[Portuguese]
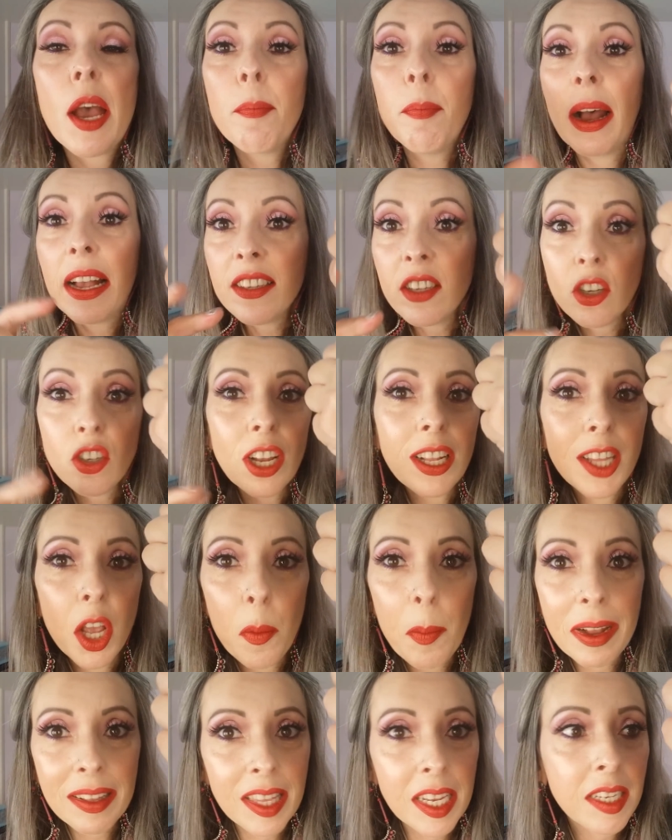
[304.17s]
Mas eu já dei
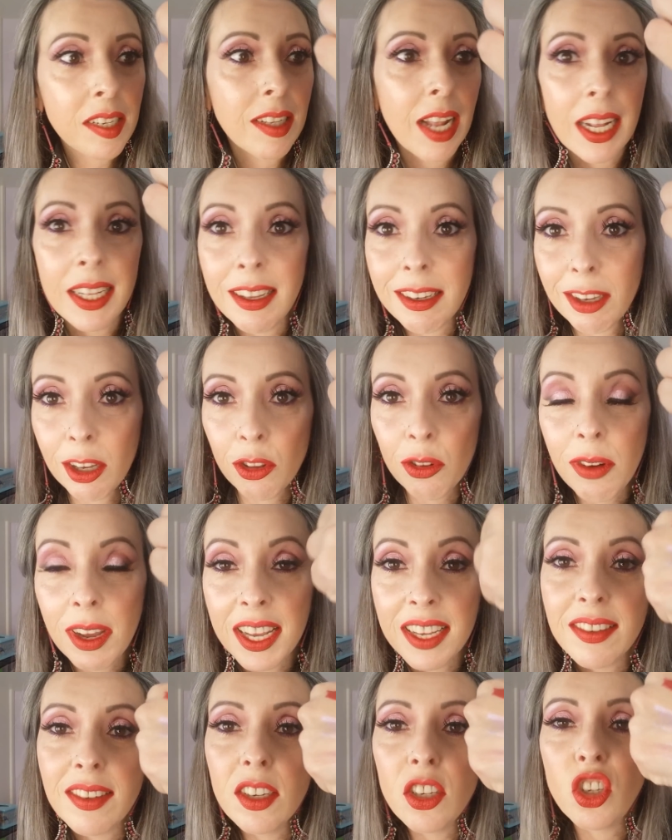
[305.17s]
uma testada que eu não
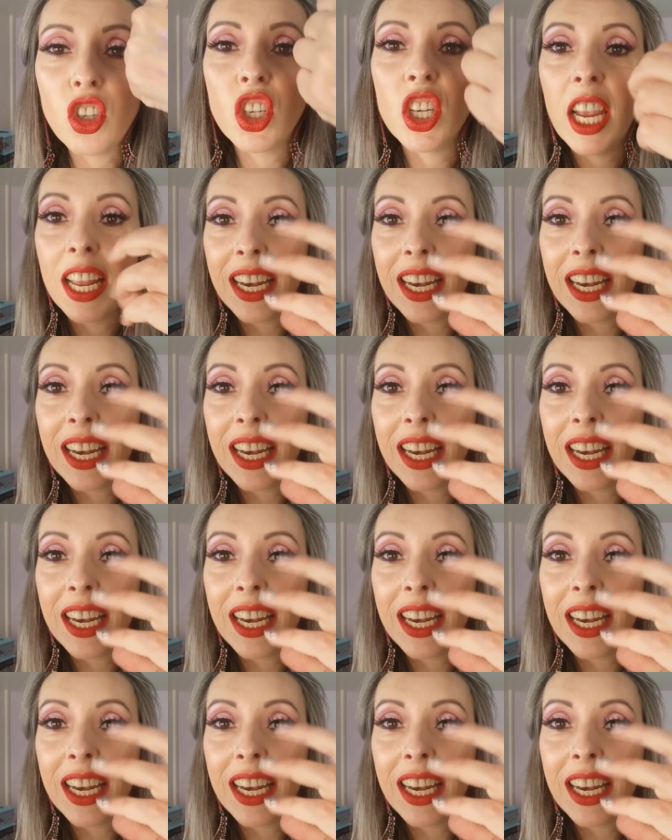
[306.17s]
resisti.